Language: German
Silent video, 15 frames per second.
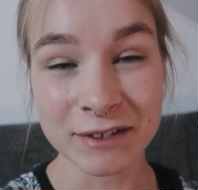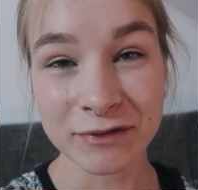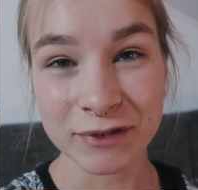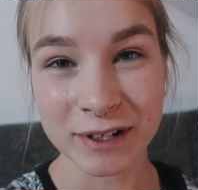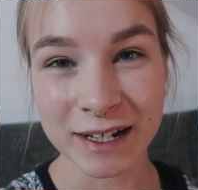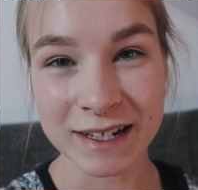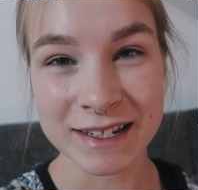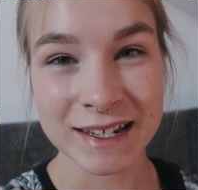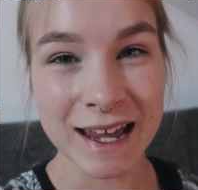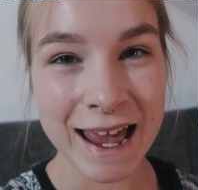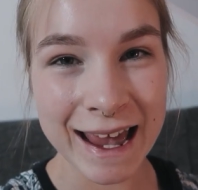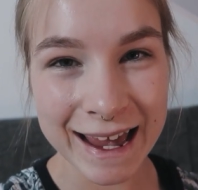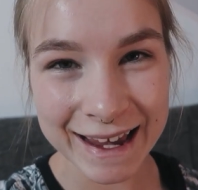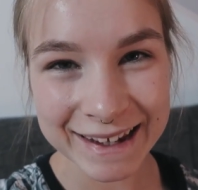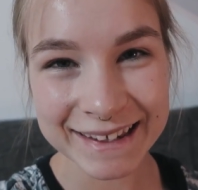Sieht vielleicht
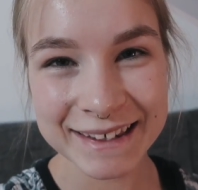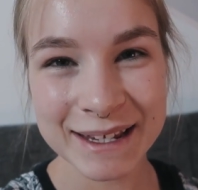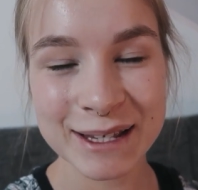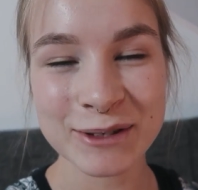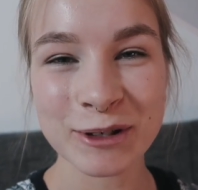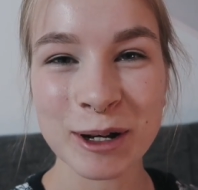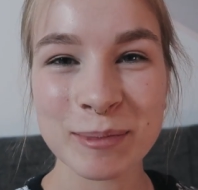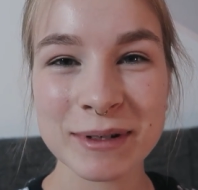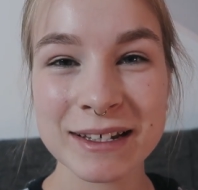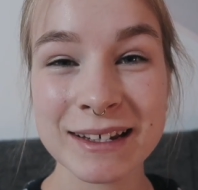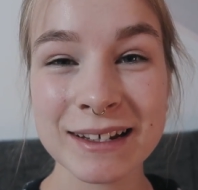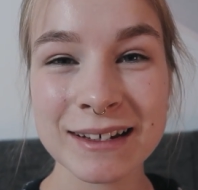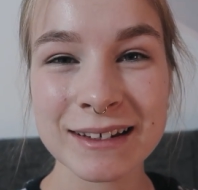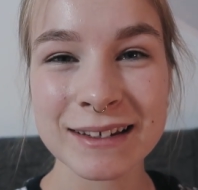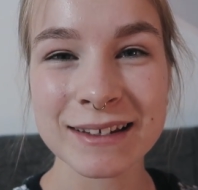echt nicht so
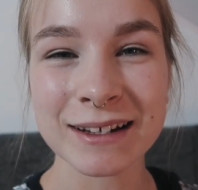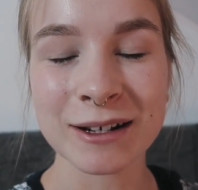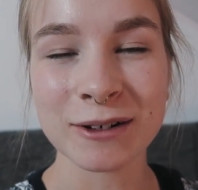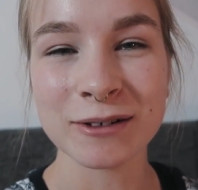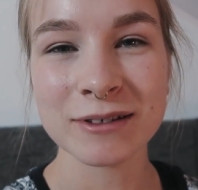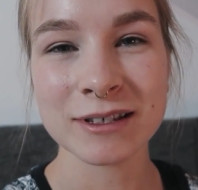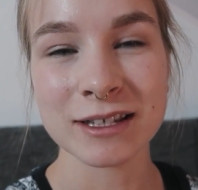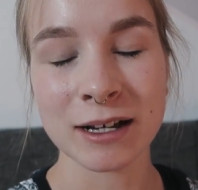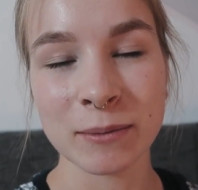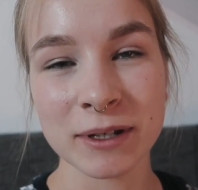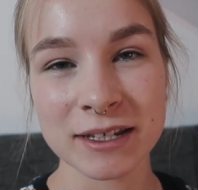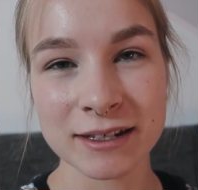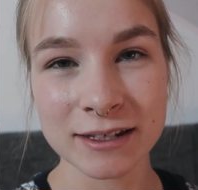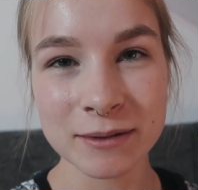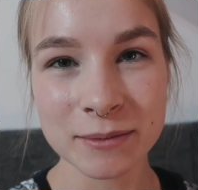appetitlich aus, aber
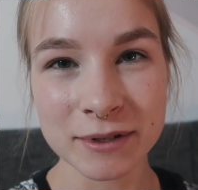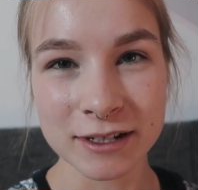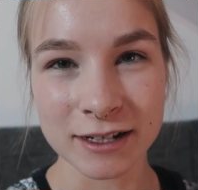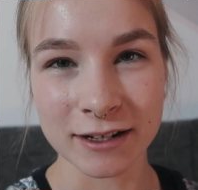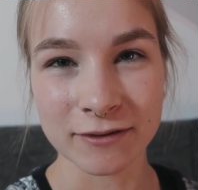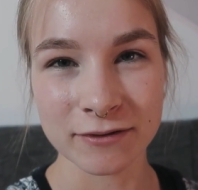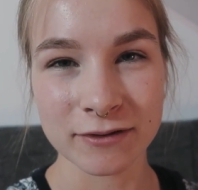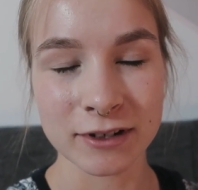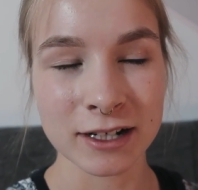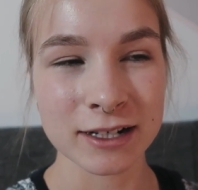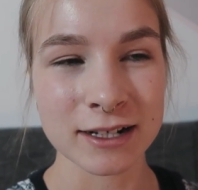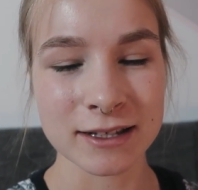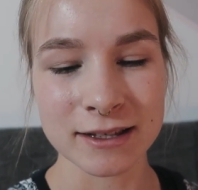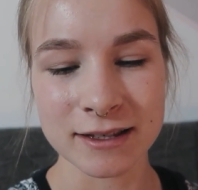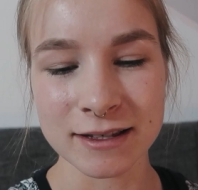ich liebe die einfach.
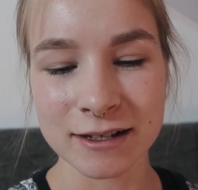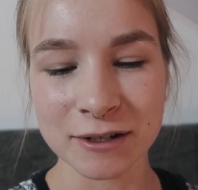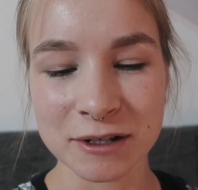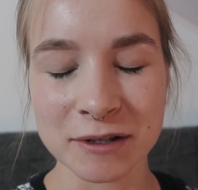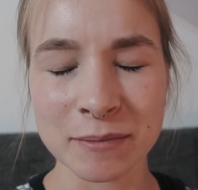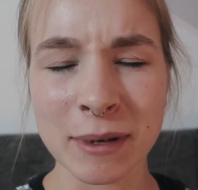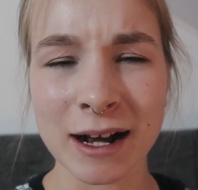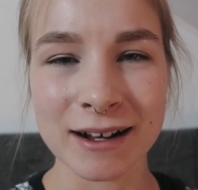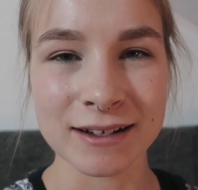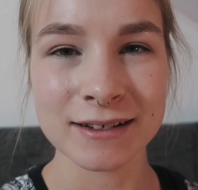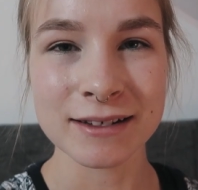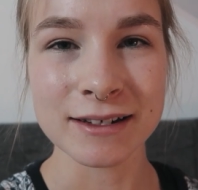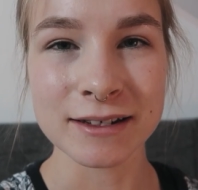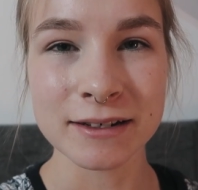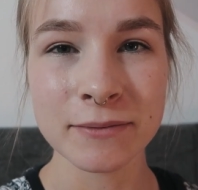Das ist die aus dem
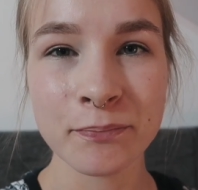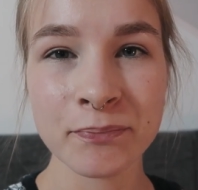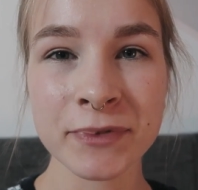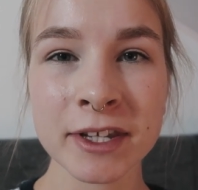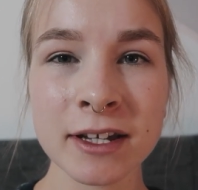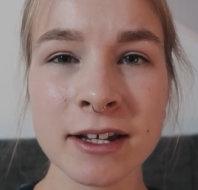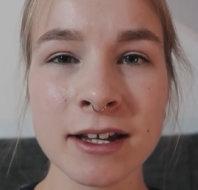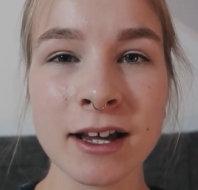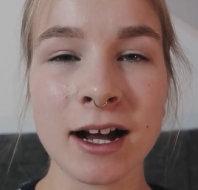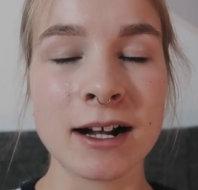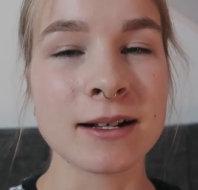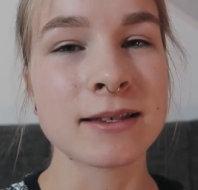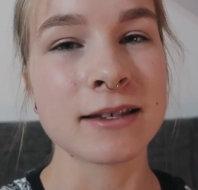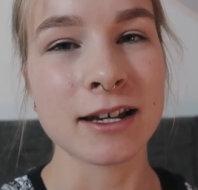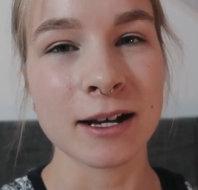Aldi
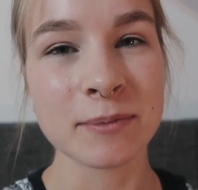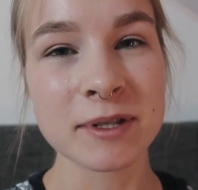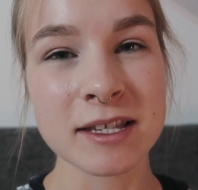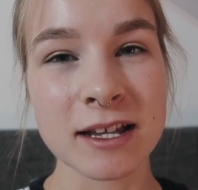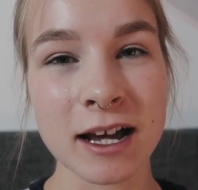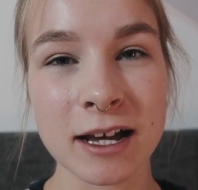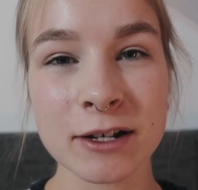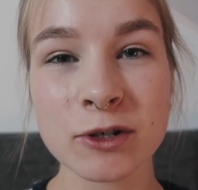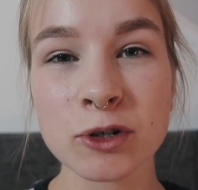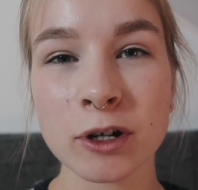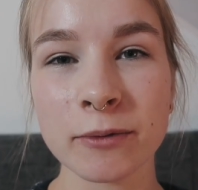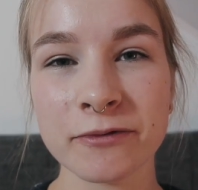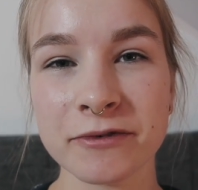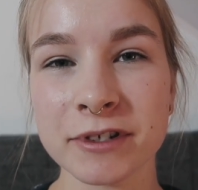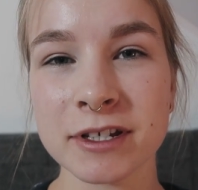als
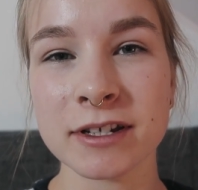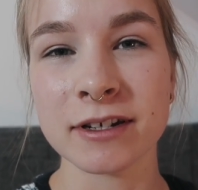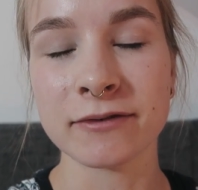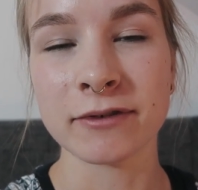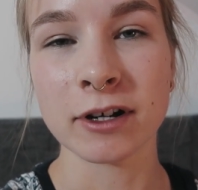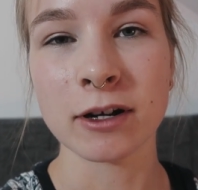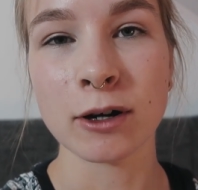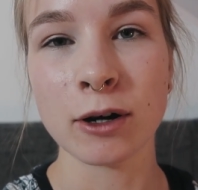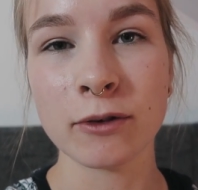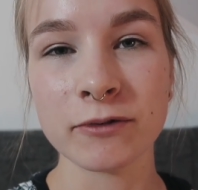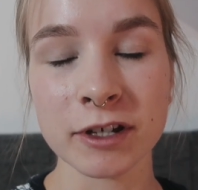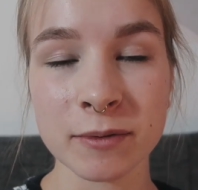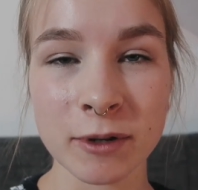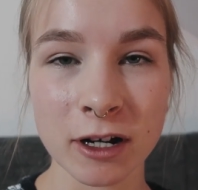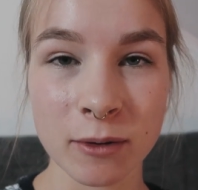Erbseneintopf wird die da
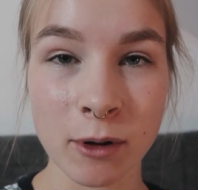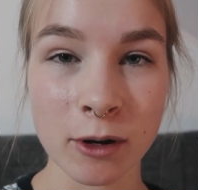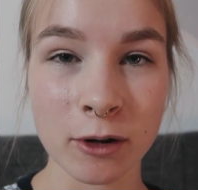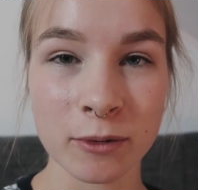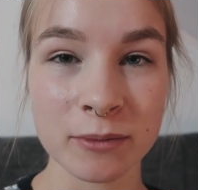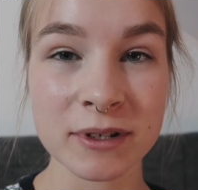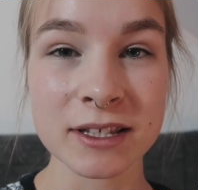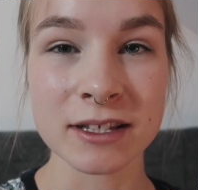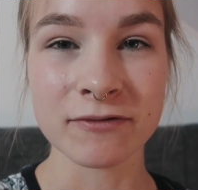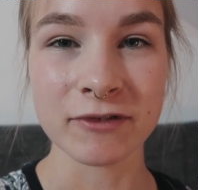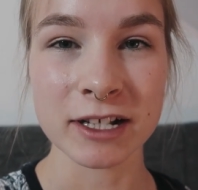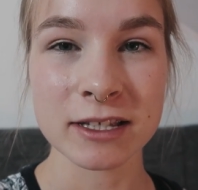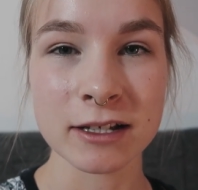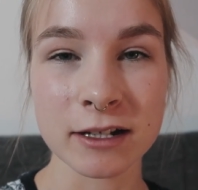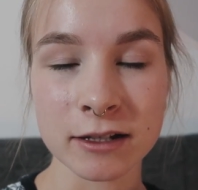verkauft. Ich mache immer noch ein bisschen
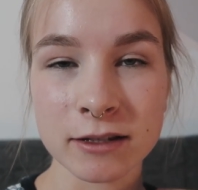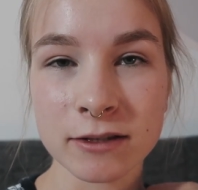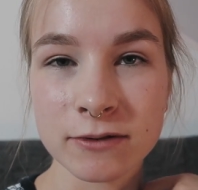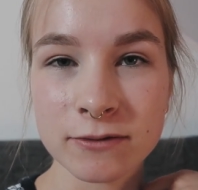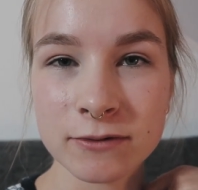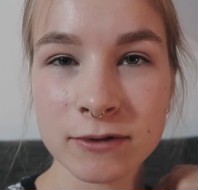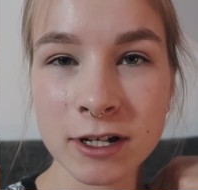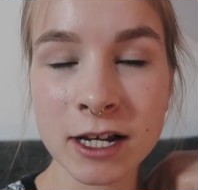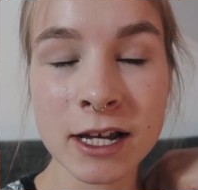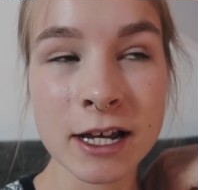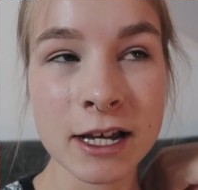Wasser dazu,